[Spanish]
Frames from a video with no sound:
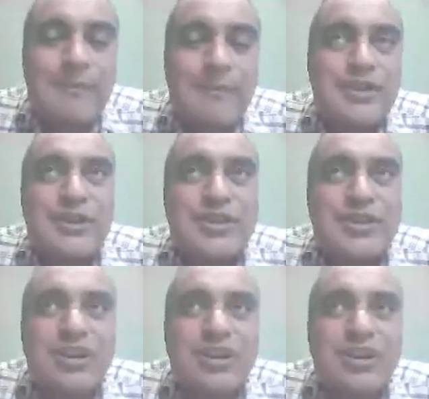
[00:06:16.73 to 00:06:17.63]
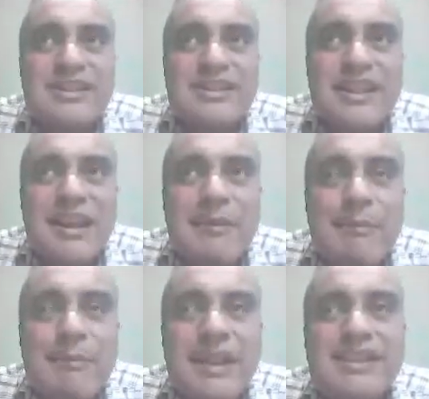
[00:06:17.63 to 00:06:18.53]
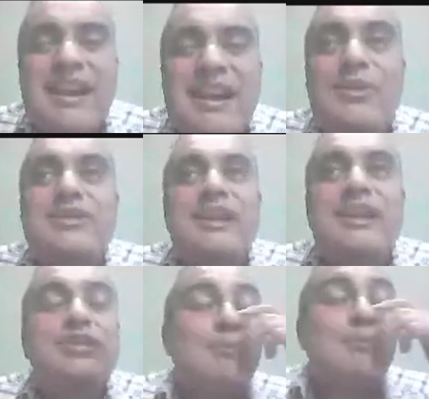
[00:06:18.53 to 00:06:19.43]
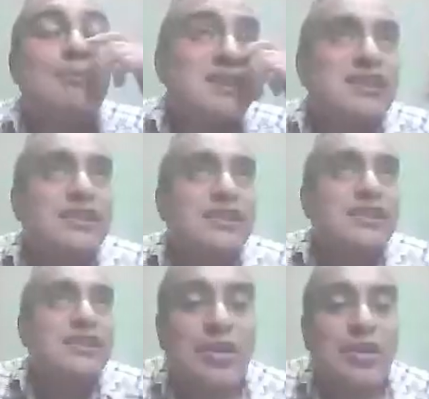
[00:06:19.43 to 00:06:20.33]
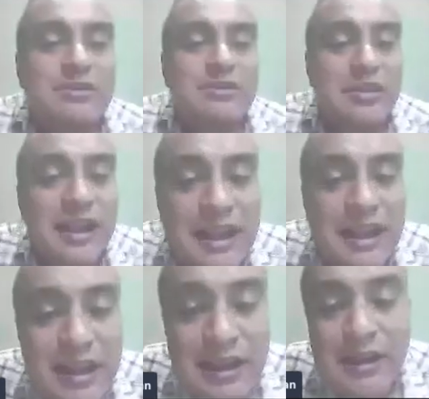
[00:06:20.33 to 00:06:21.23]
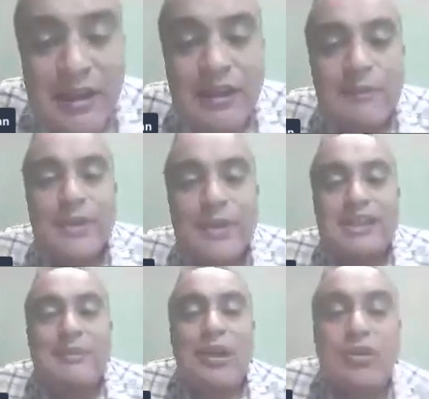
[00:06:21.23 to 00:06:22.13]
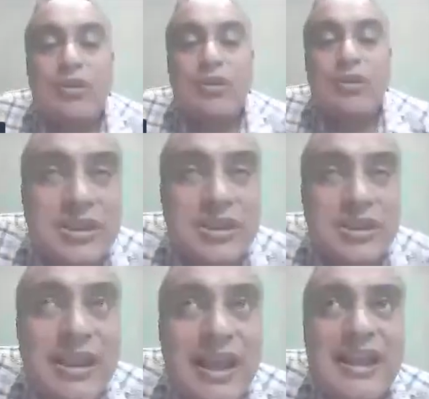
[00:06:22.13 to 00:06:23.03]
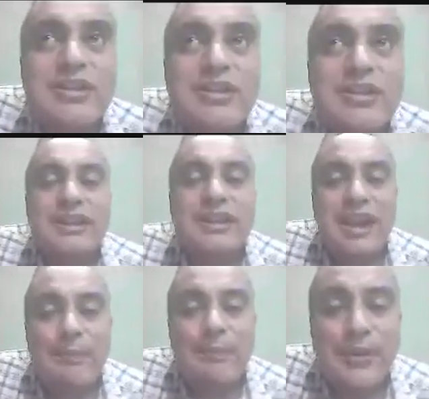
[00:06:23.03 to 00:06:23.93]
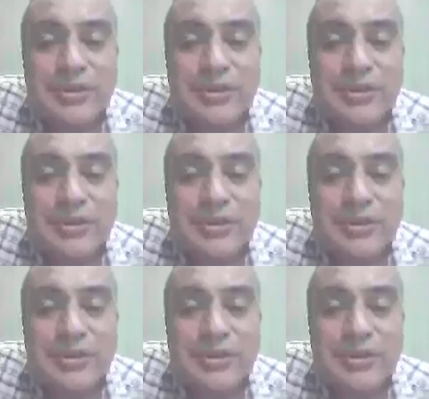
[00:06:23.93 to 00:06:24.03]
Si nosotros este, pensamos en esto es muy fácil, ¿no? Todos los eh, vertebrados con cuatro extremidades son tetrápodos.